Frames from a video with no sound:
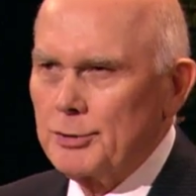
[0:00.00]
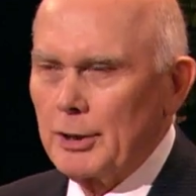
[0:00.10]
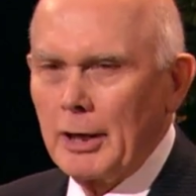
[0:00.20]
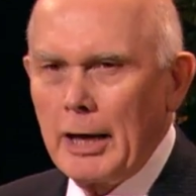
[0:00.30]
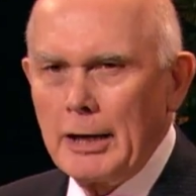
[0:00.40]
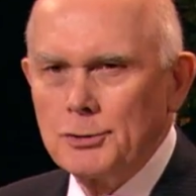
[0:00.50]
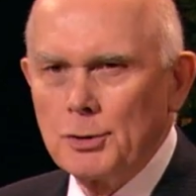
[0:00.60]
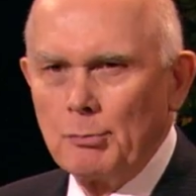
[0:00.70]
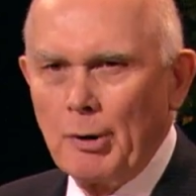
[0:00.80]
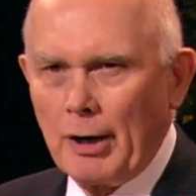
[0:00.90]
家人
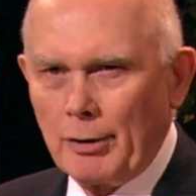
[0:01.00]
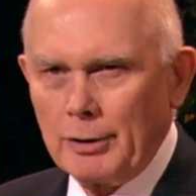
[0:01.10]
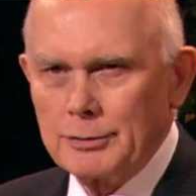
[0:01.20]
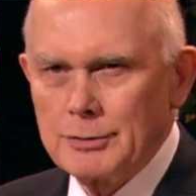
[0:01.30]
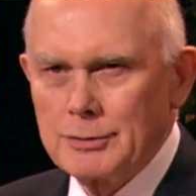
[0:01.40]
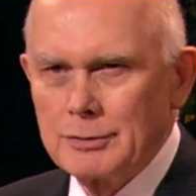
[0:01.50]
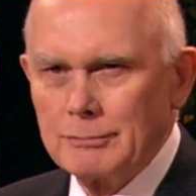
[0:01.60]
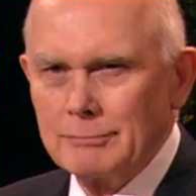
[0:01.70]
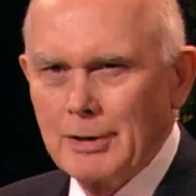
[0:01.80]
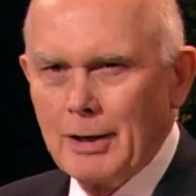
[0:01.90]
和年老
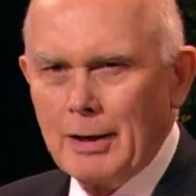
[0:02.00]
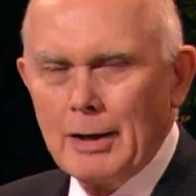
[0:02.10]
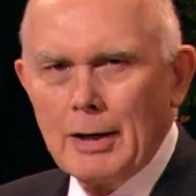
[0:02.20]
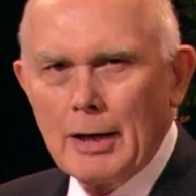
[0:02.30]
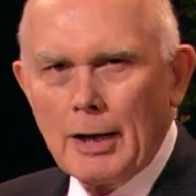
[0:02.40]
的父母。